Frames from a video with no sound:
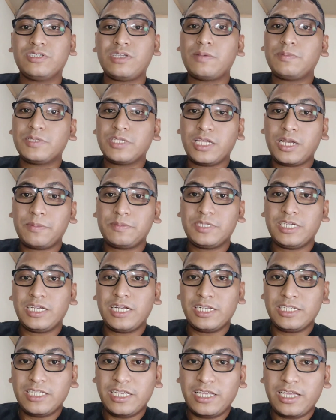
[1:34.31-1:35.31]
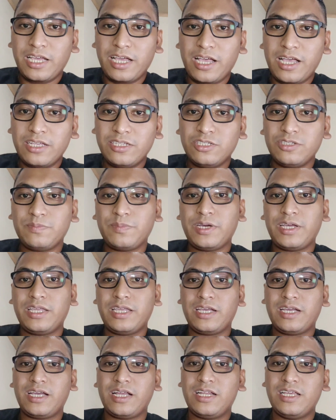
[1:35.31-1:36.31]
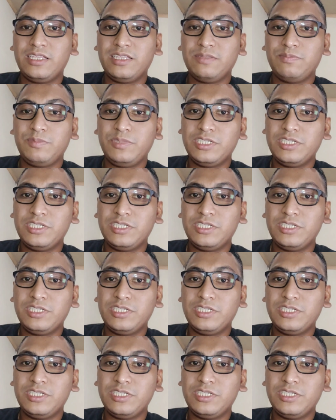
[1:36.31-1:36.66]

subscribe channel saya supaya kalian